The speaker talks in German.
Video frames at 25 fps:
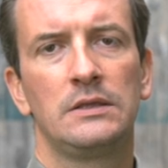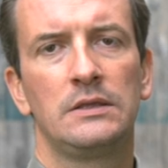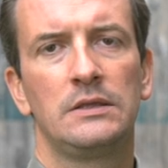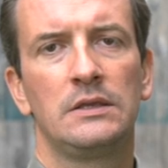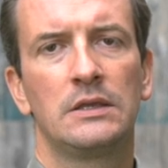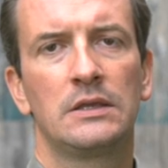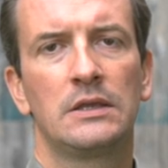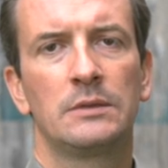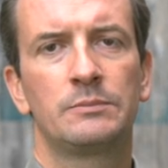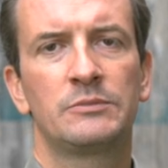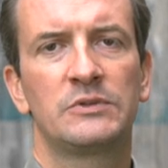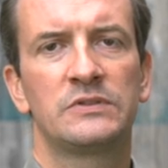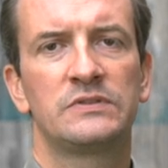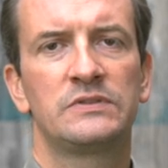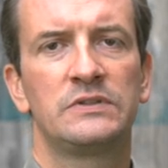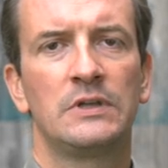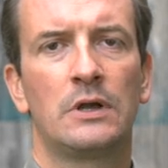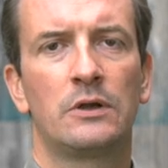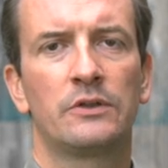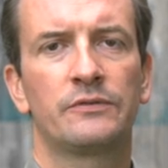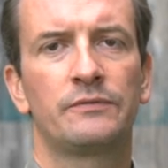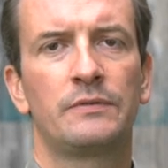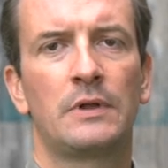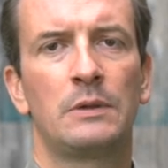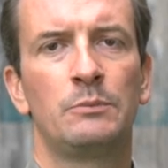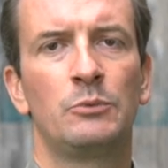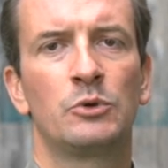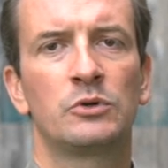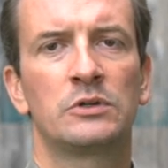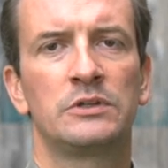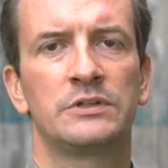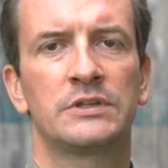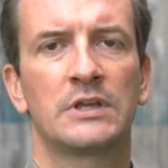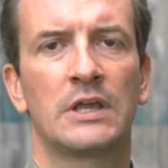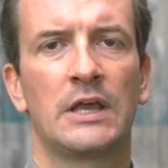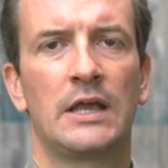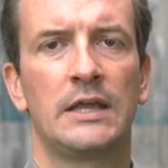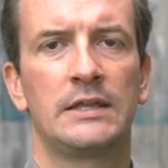Hier gibt es die
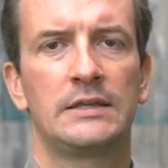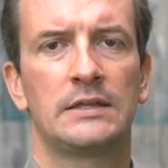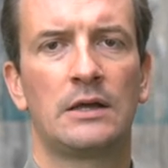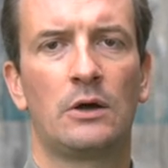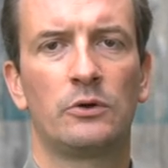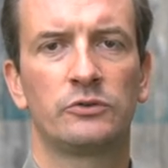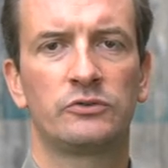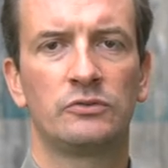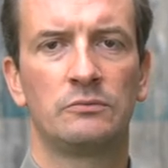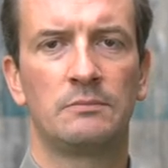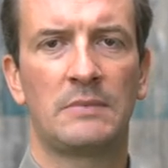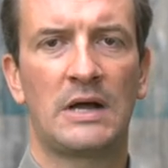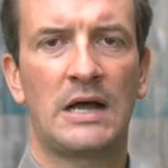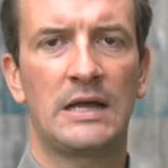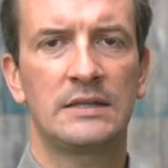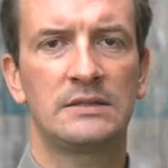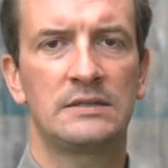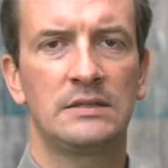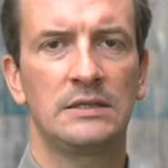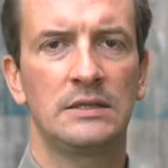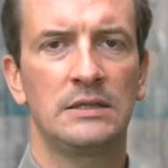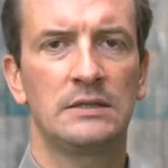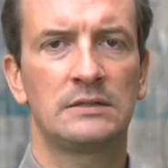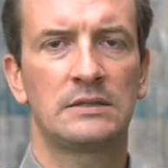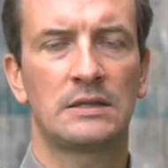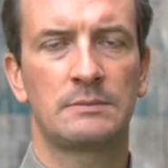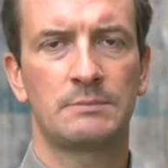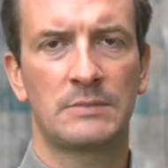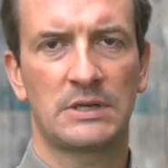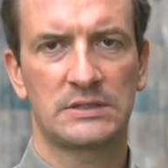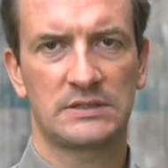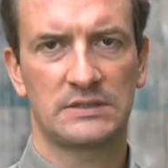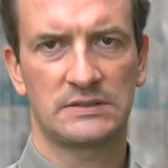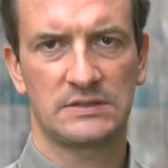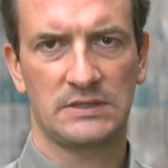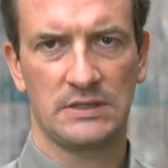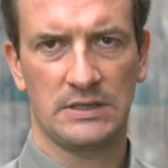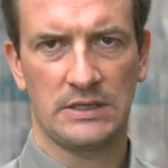Auswahlmöglichkeit Automatik, dann
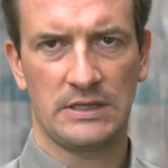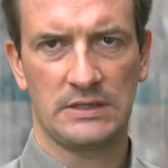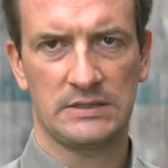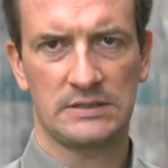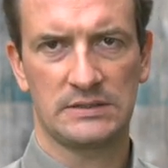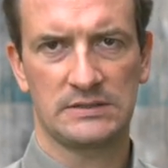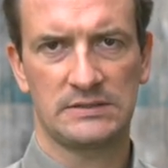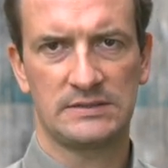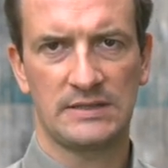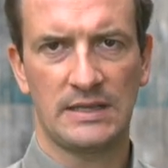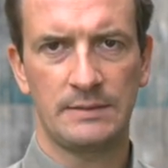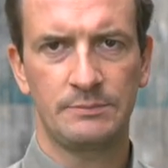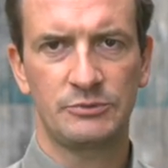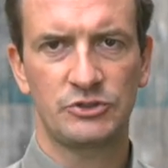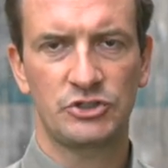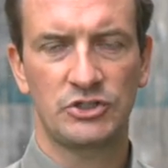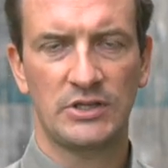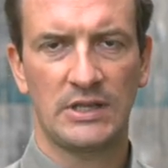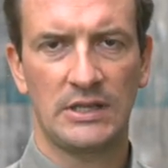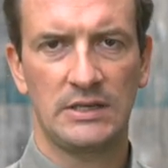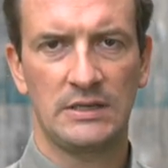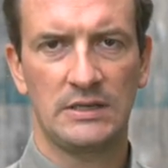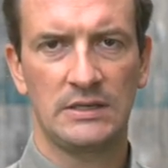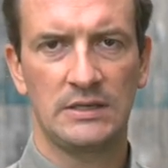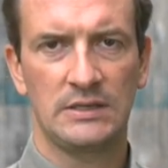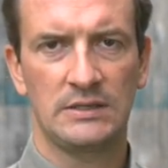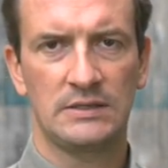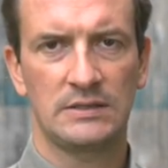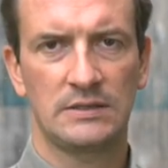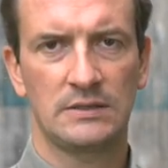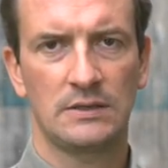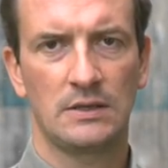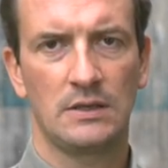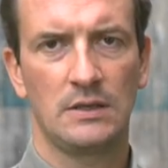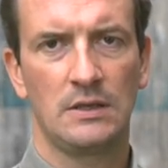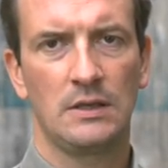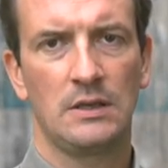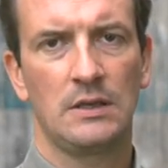macht das Gerät das selbstständig,
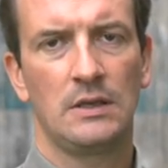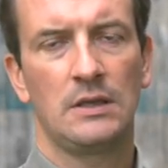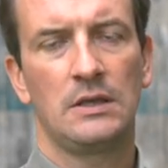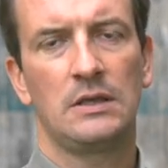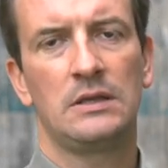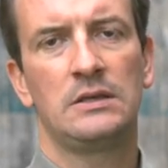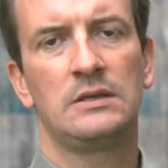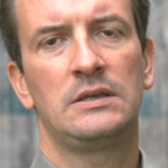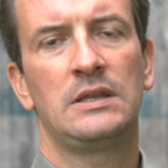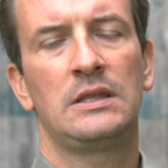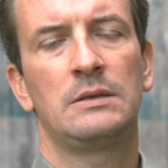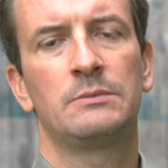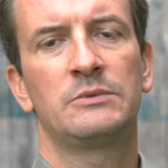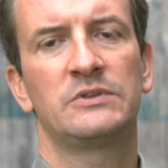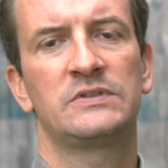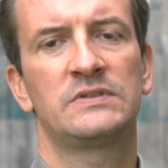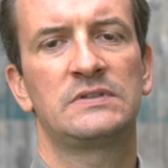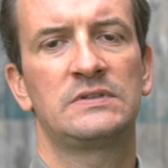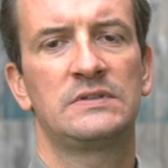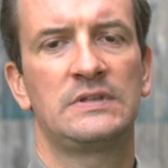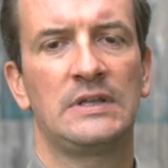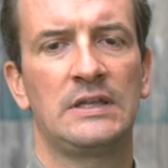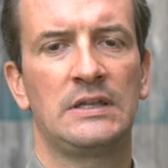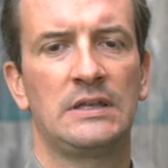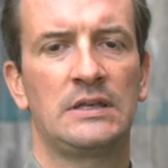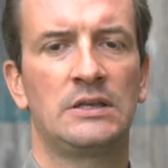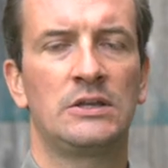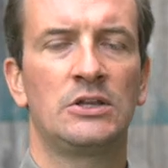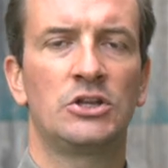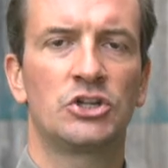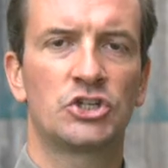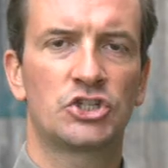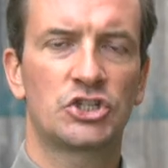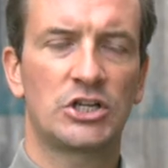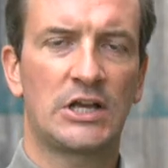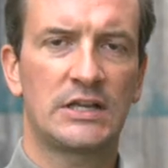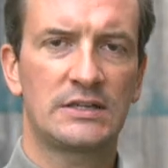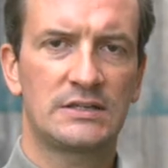indem es den
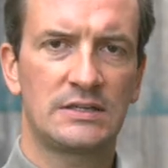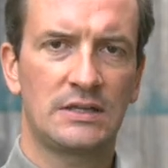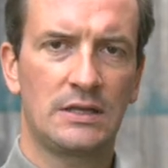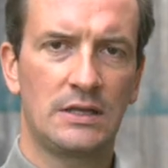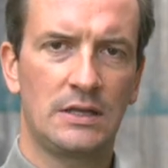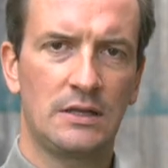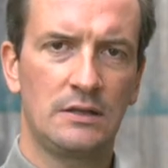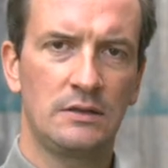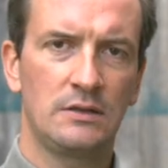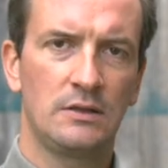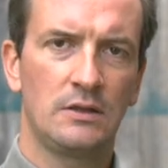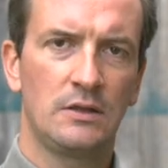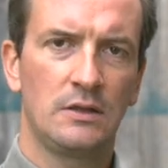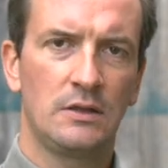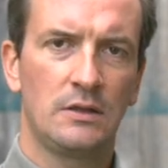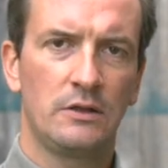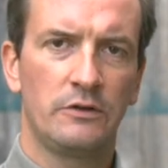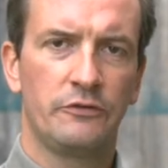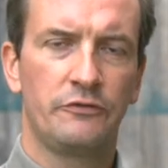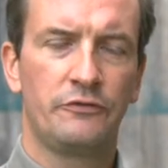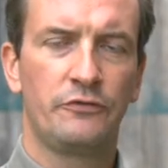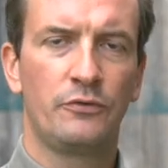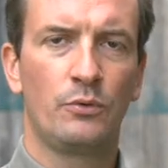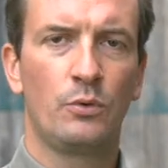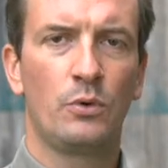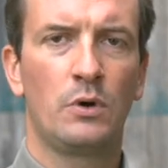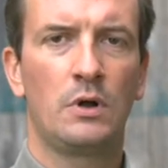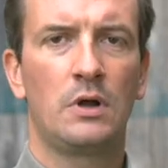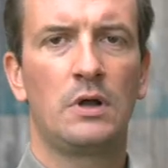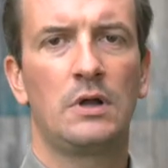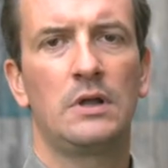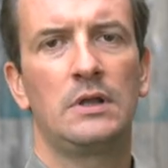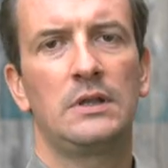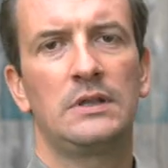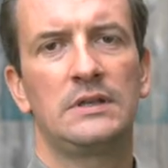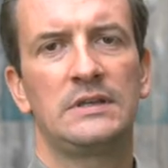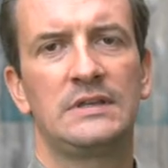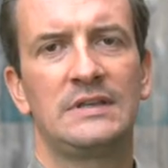Shutter
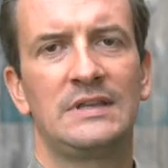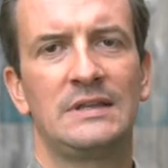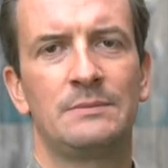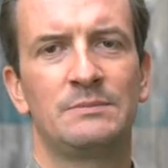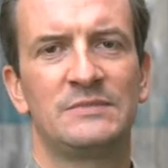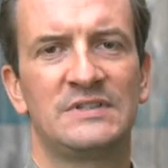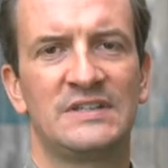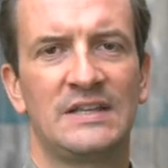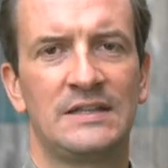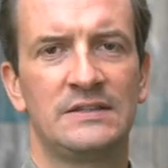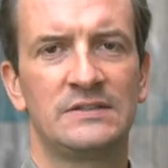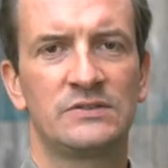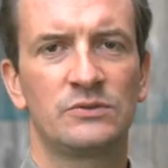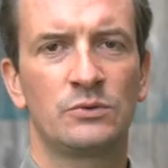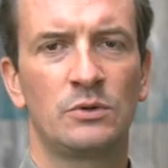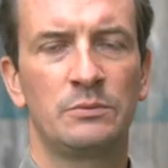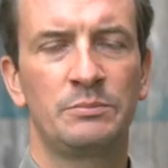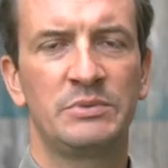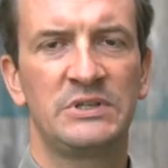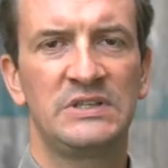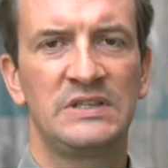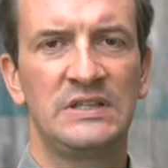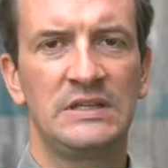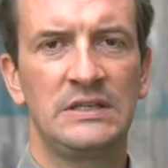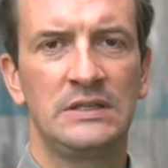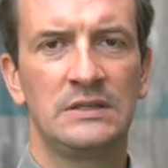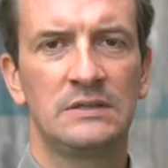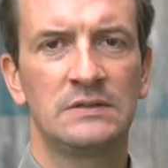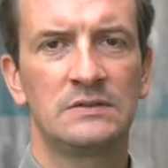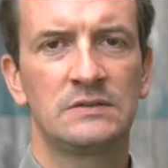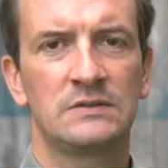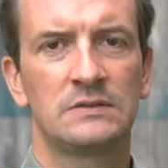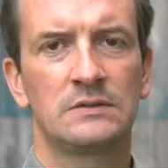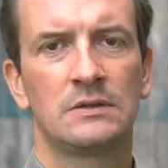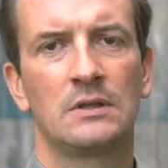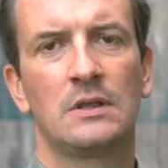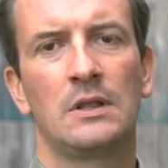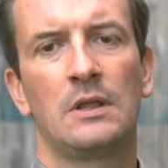vor dem Sensor
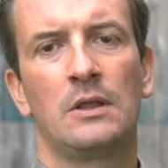bedient,